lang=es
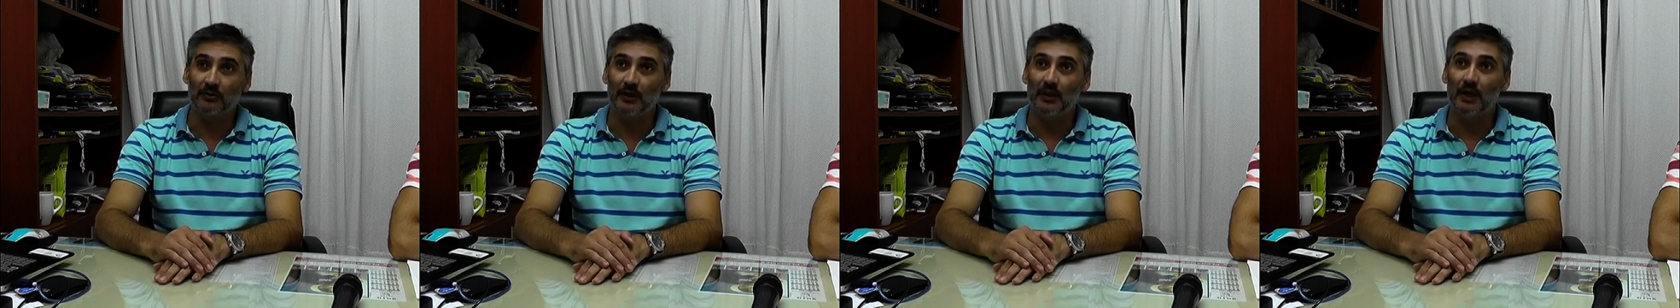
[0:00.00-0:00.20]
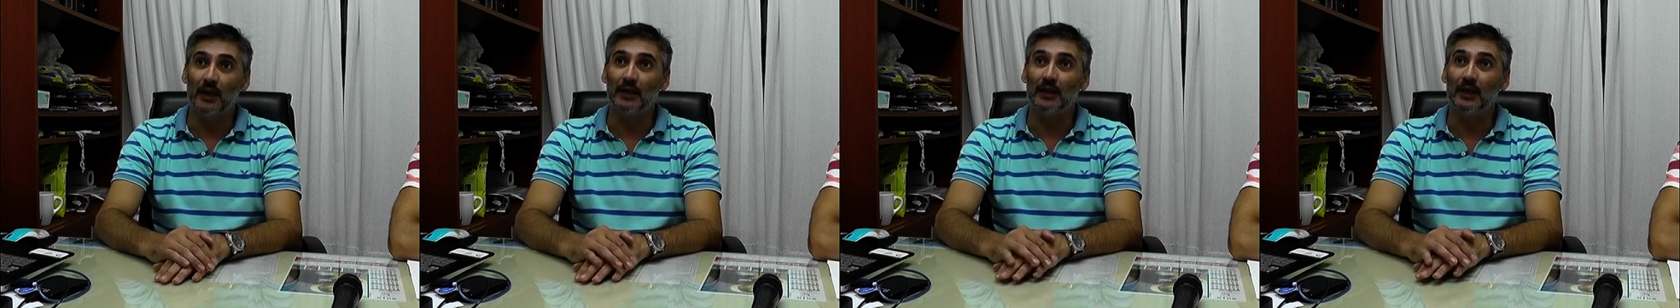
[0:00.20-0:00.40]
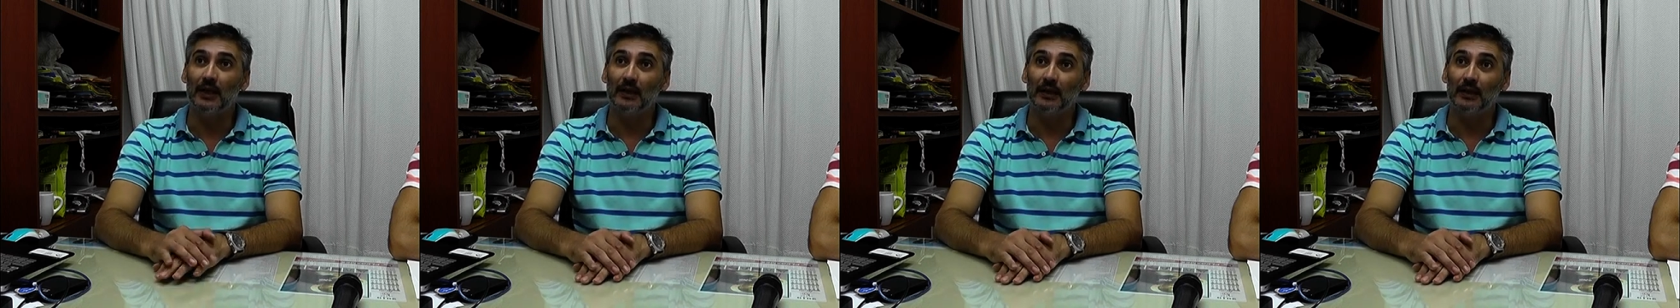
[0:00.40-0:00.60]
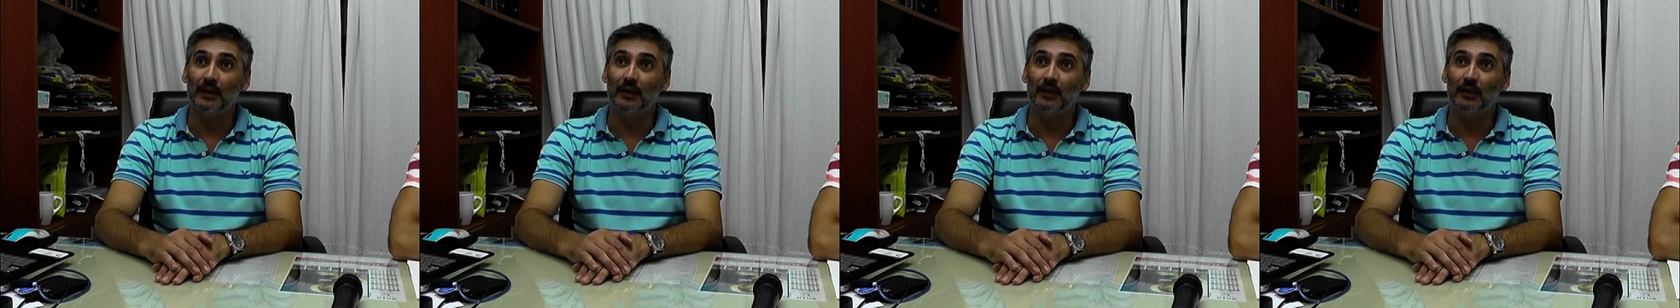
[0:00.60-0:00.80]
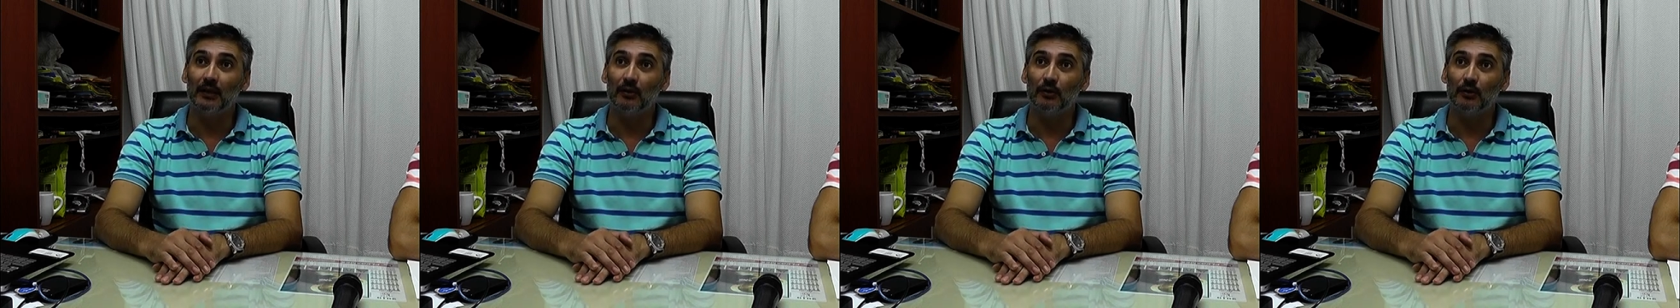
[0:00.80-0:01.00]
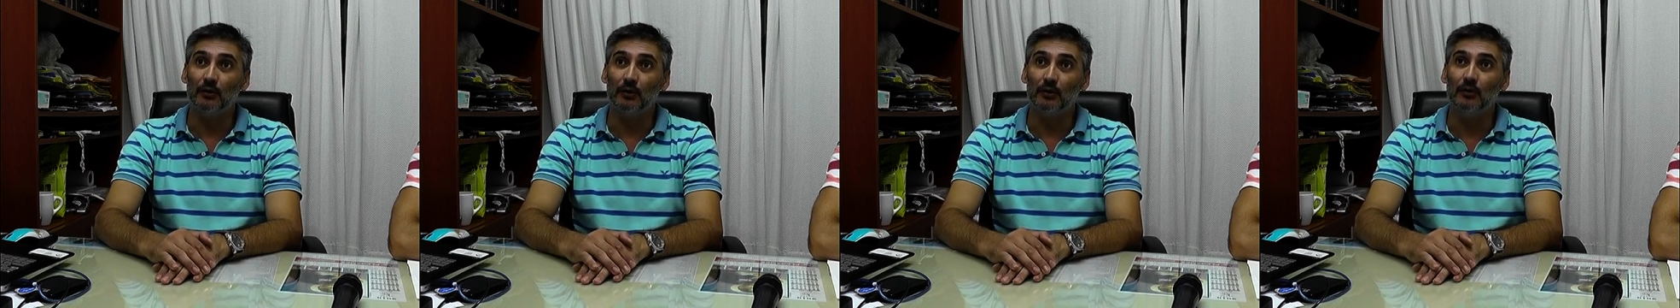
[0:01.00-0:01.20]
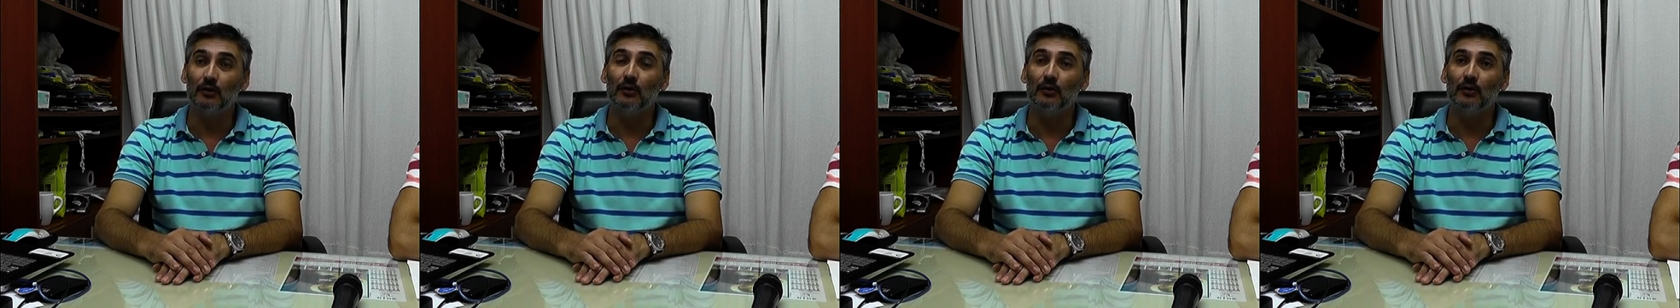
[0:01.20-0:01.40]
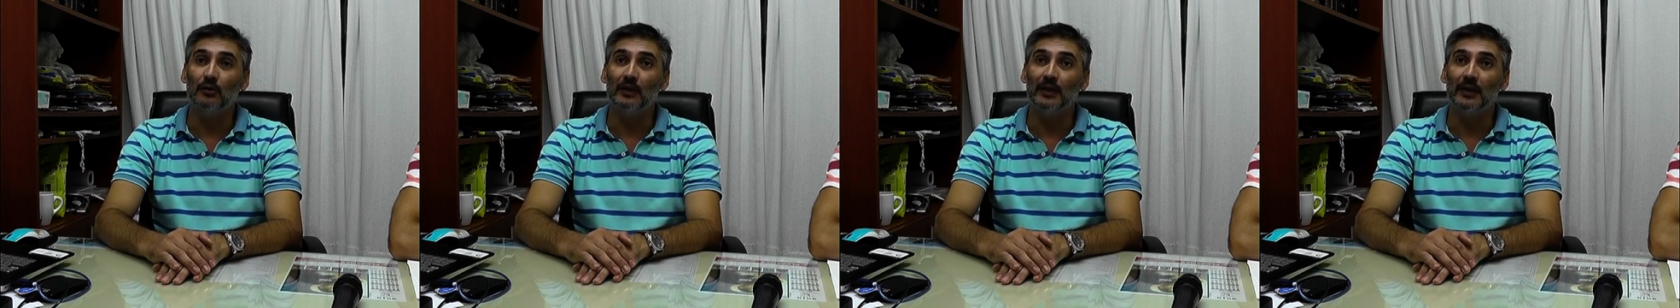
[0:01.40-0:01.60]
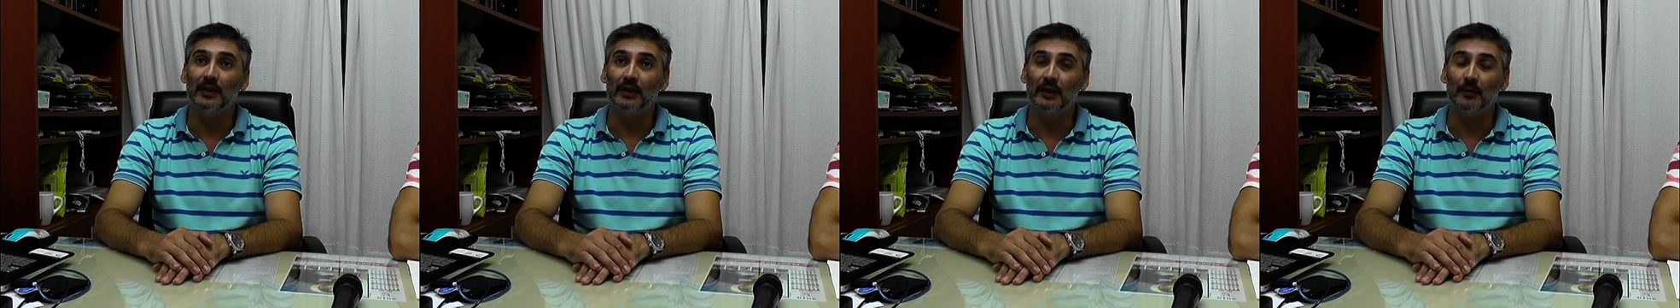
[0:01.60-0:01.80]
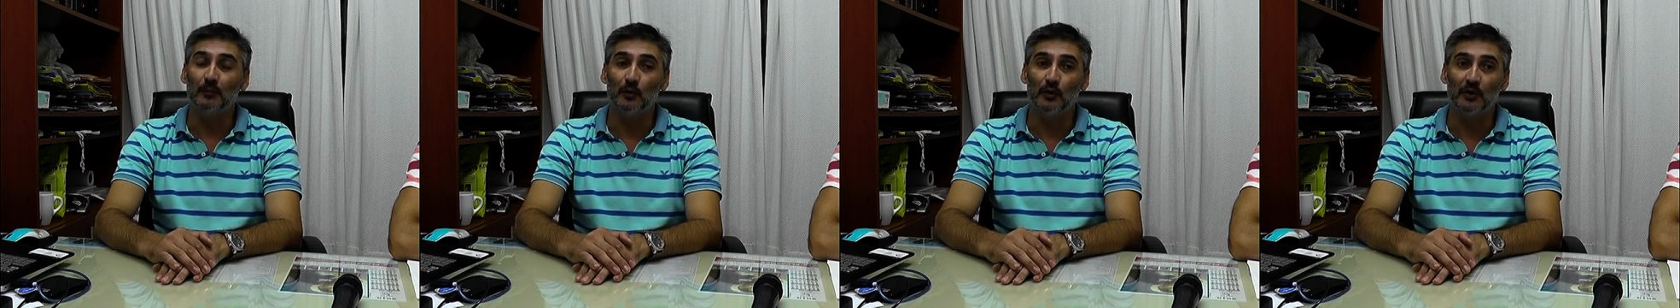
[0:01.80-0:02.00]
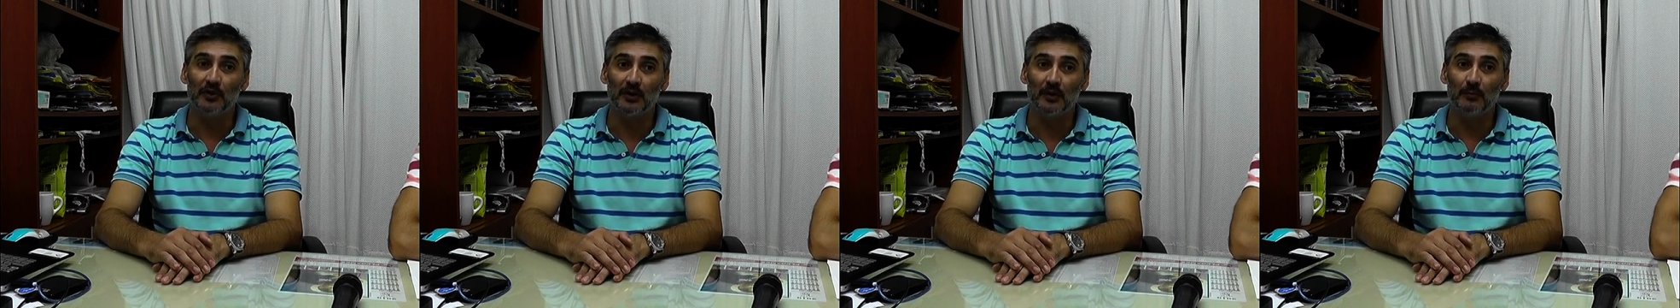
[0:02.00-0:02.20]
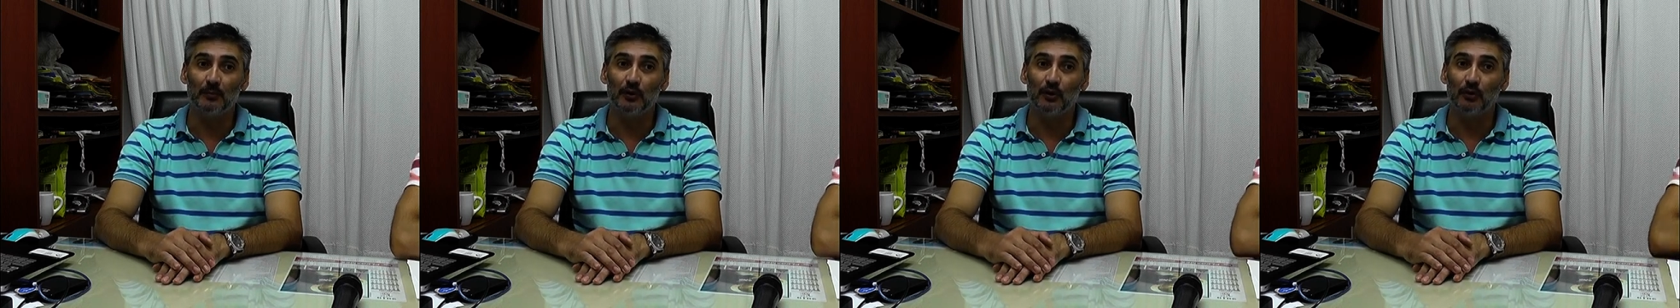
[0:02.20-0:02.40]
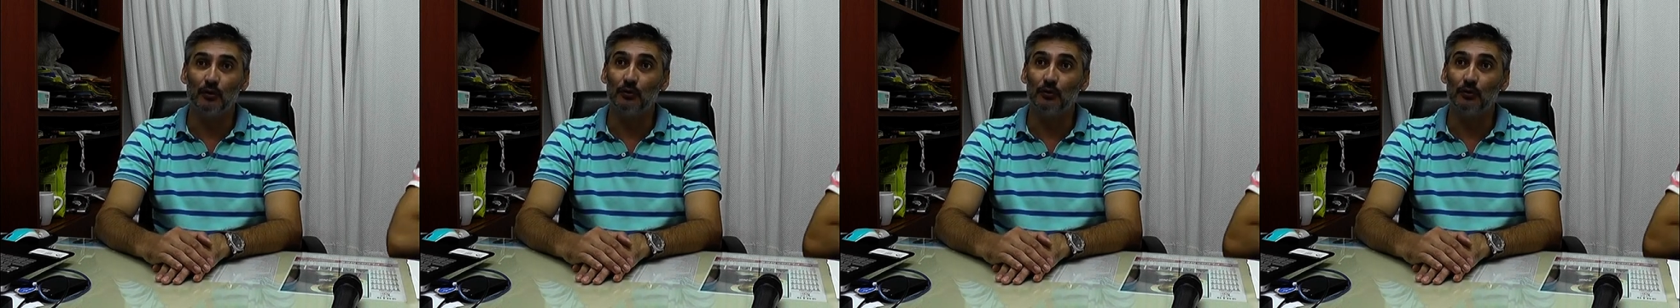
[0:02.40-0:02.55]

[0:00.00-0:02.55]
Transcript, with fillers: salarial que logró este municipio